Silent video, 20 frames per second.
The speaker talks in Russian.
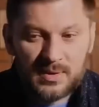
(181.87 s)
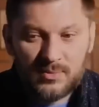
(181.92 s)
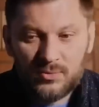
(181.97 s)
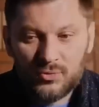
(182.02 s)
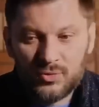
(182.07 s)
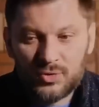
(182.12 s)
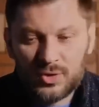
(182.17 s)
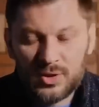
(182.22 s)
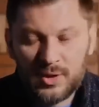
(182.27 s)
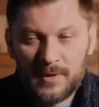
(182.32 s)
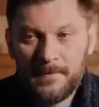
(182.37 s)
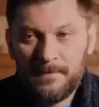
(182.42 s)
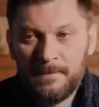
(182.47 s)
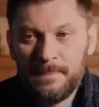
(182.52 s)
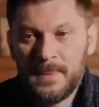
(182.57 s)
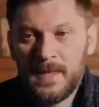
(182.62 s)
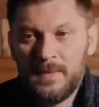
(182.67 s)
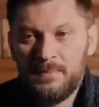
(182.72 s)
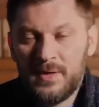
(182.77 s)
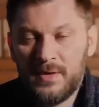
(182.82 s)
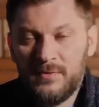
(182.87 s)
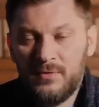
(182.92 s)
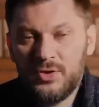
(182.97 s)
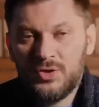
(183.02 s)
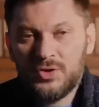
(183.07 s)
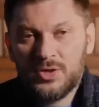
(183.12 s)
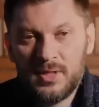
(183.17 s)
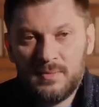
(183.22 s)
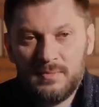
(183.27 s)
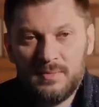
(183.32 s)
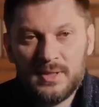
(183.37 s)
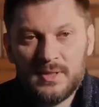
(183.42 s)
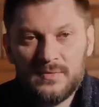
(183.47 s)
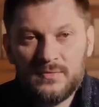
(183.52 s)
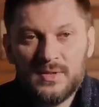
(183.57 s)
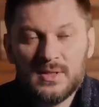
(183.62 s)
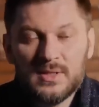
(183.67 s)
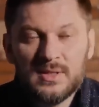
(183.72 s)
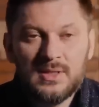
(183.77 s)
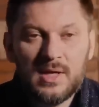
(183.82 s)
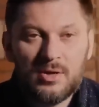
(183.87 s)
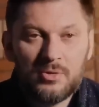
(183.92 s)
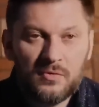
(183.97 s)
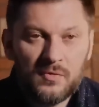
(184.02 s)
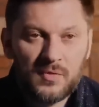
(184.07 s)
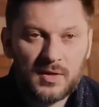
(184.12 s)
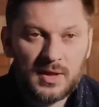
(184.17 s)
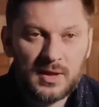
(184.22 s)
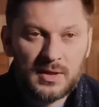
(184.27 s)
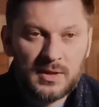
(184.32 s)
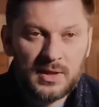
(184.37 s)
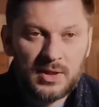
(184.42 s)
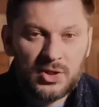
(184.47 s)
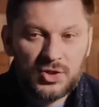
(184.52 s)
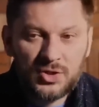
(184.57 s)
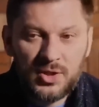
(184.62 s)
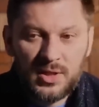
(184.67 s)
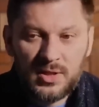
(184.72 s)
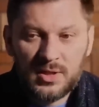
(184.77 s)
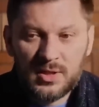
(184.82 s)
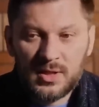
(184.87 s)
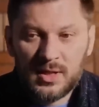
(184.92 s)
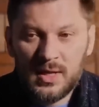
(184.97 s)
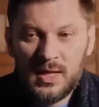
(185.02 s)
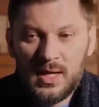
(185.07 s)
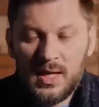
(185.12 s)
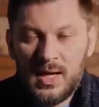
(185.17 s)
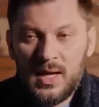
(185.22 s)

потому что привычка быть в нездоровых отношениях,